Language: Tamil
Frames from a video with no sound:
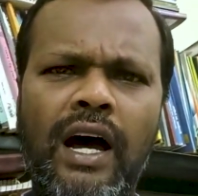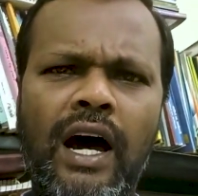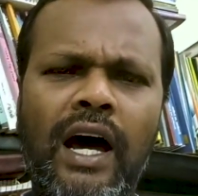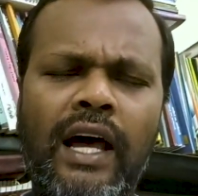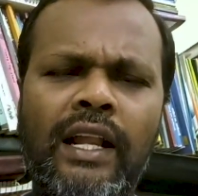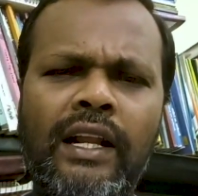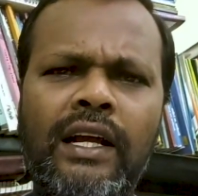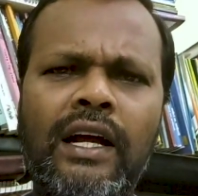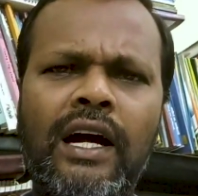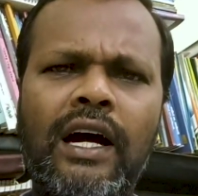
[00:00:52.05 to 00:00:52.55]

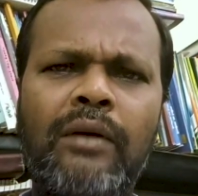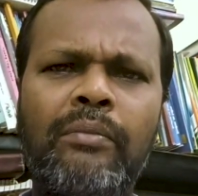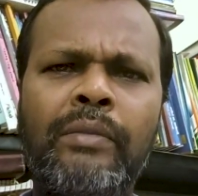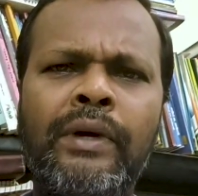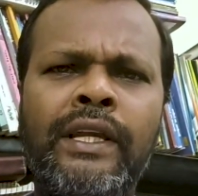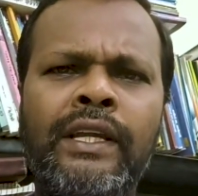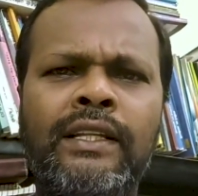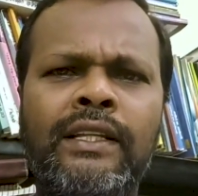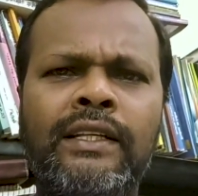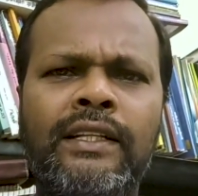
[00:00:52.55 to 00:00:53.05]

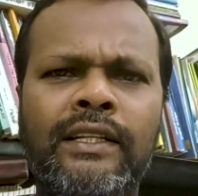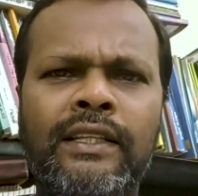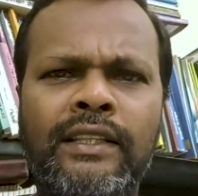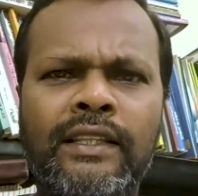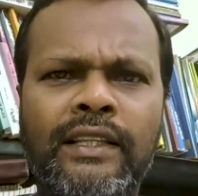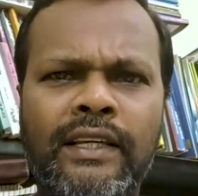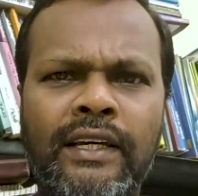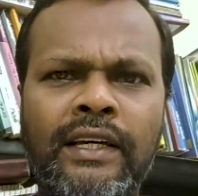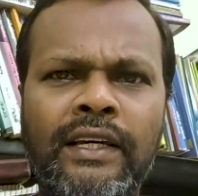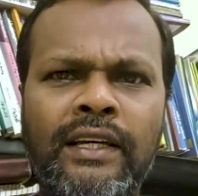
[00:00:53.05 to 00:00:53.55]
அருகாமையில்
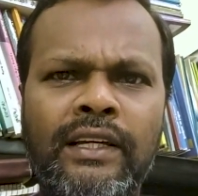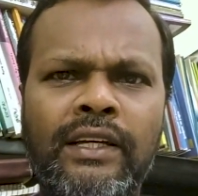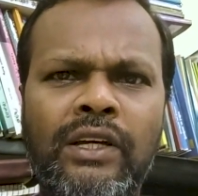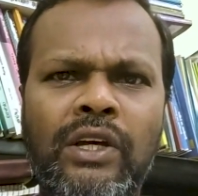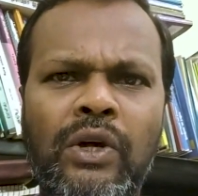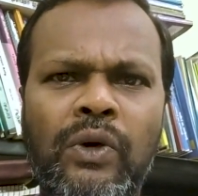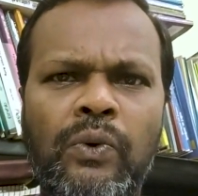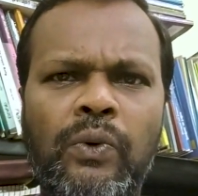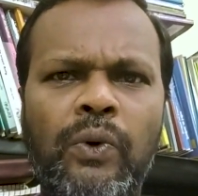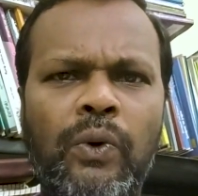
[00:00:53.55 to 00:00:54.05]
இருந்த
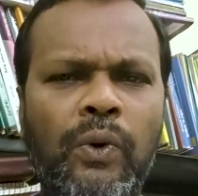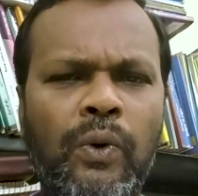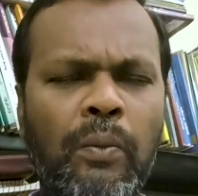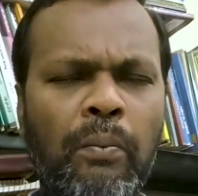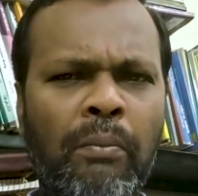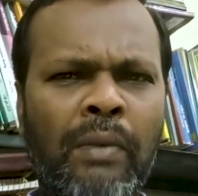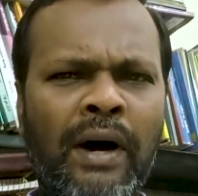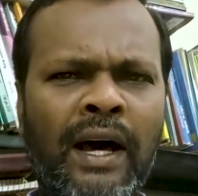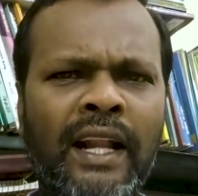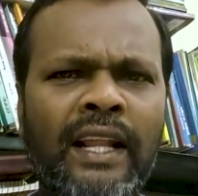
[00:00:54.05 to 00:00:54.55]
ஒரு
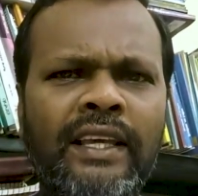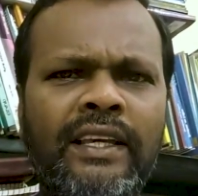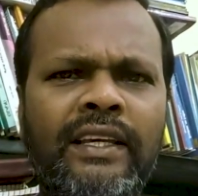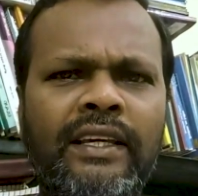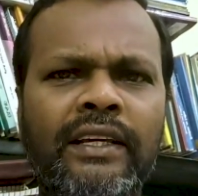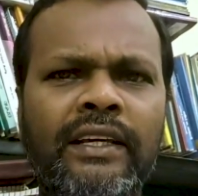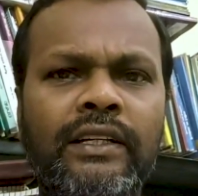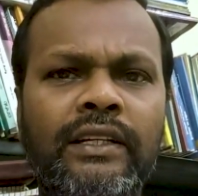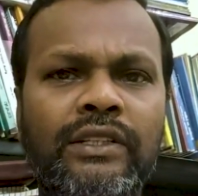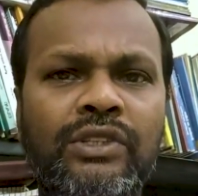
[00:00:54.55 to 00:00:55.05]

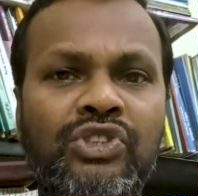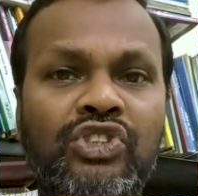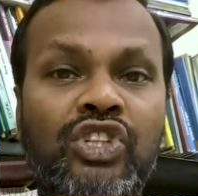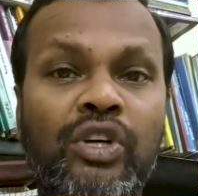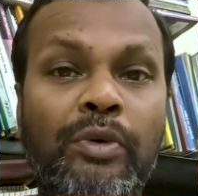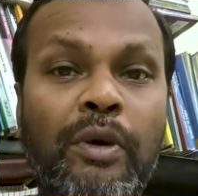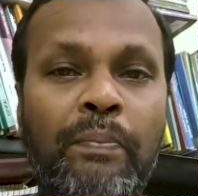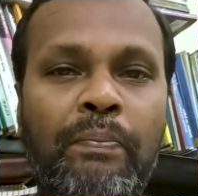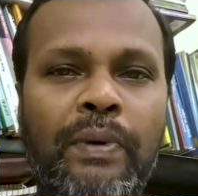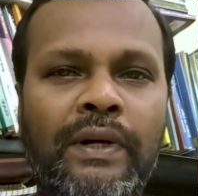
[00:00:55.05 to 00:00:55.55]
மலைக்கு
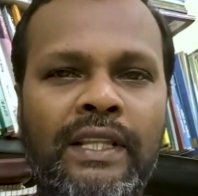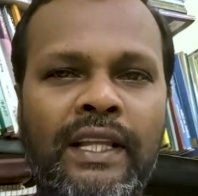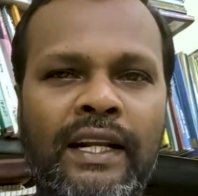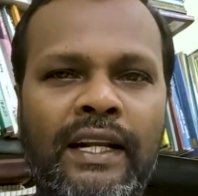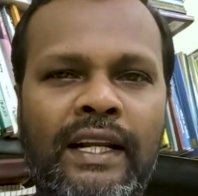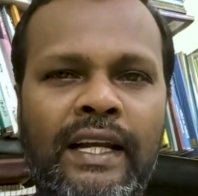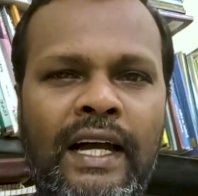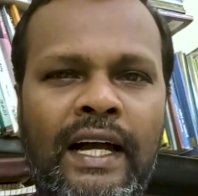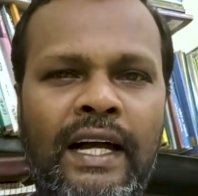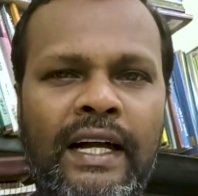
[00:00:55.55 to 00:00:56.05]

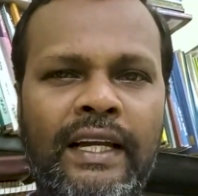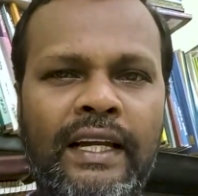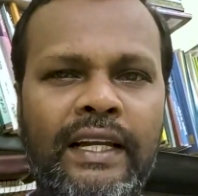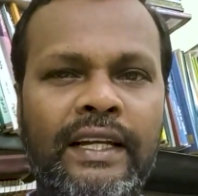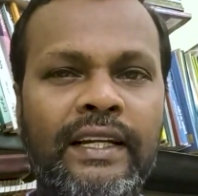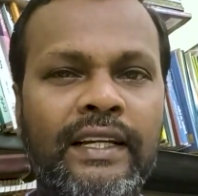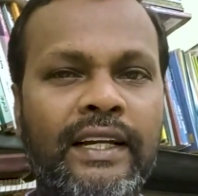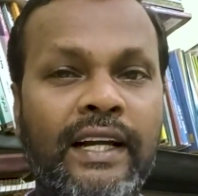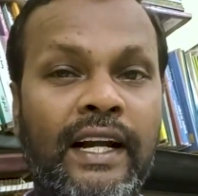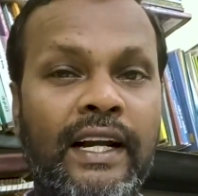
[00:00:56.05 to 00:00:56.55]
ஜெபிப்பதற்காக
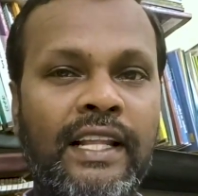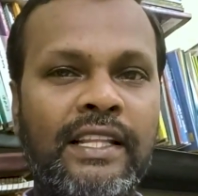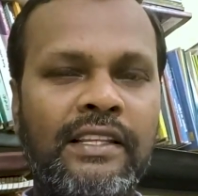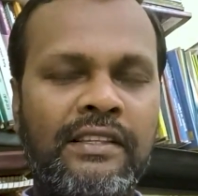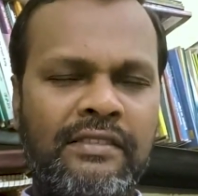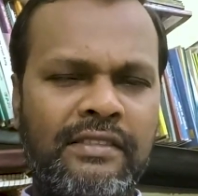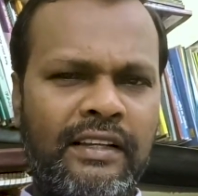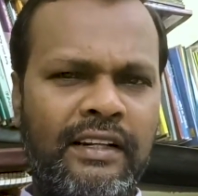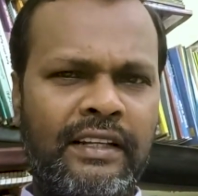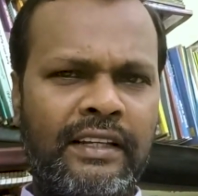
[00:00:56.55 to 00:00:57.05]
கடந்து
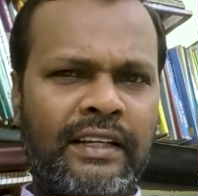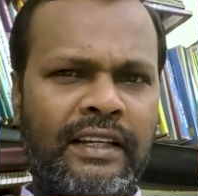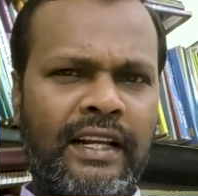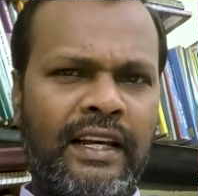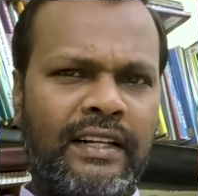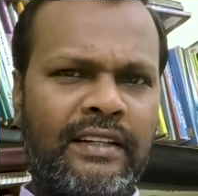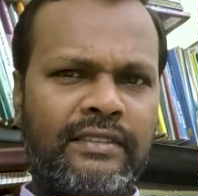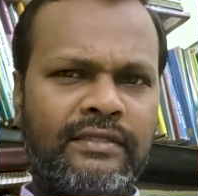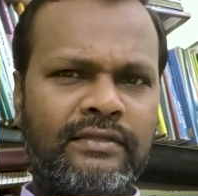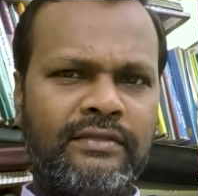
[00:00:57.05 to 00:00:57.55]

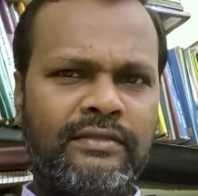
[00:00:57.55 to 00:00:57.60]
செல்லுகிறார்